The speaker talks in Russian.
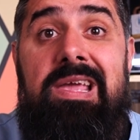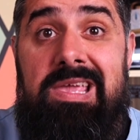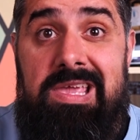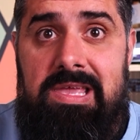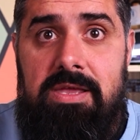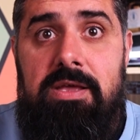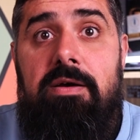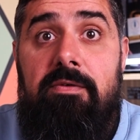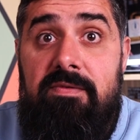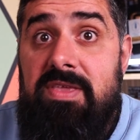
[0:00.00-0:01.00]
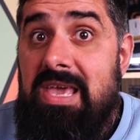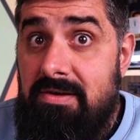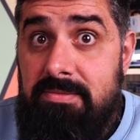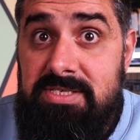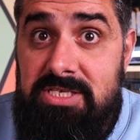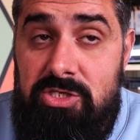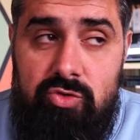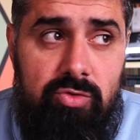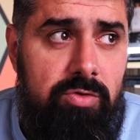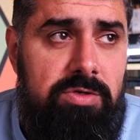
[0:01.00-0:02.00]
И я вам
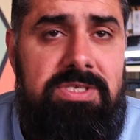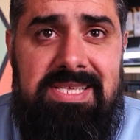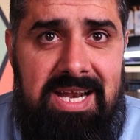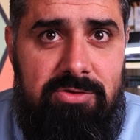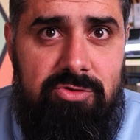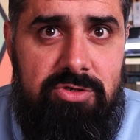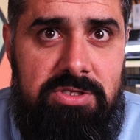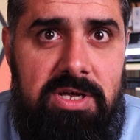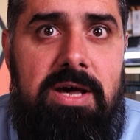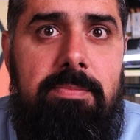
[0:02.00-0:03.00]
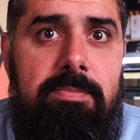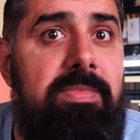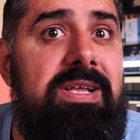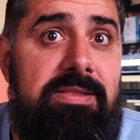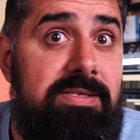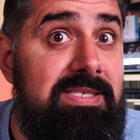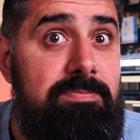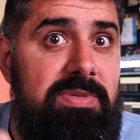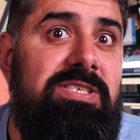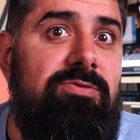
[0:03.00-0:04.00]
скажу сразу же, да, это
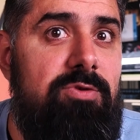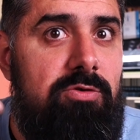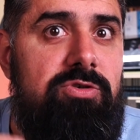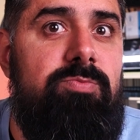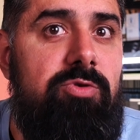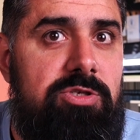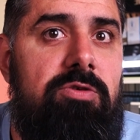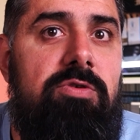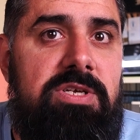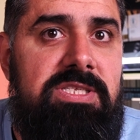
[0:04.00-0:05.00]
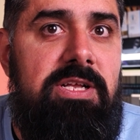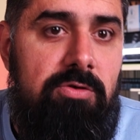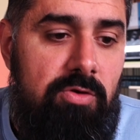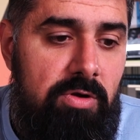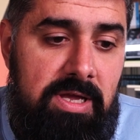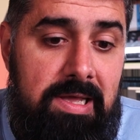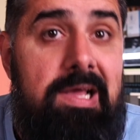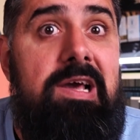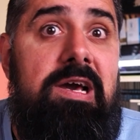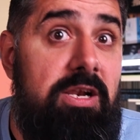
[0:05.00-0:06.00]
записываю я уже после того, как снял ролик.
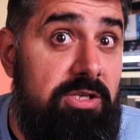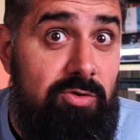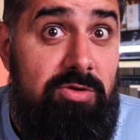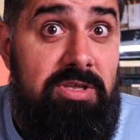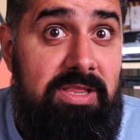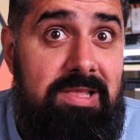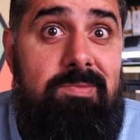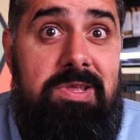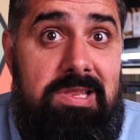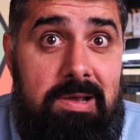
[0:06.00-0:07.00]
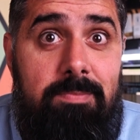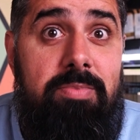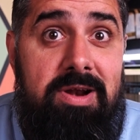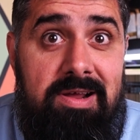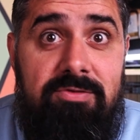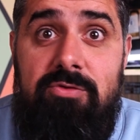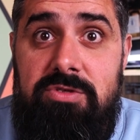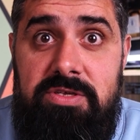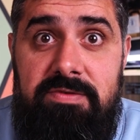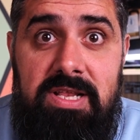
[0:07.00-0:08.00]
Результаты меня, правда,
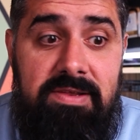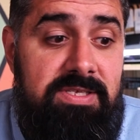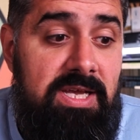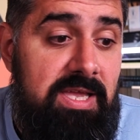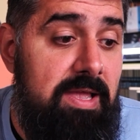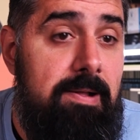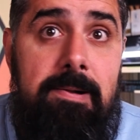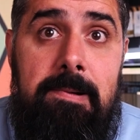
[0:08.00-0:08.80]
удивили всякие.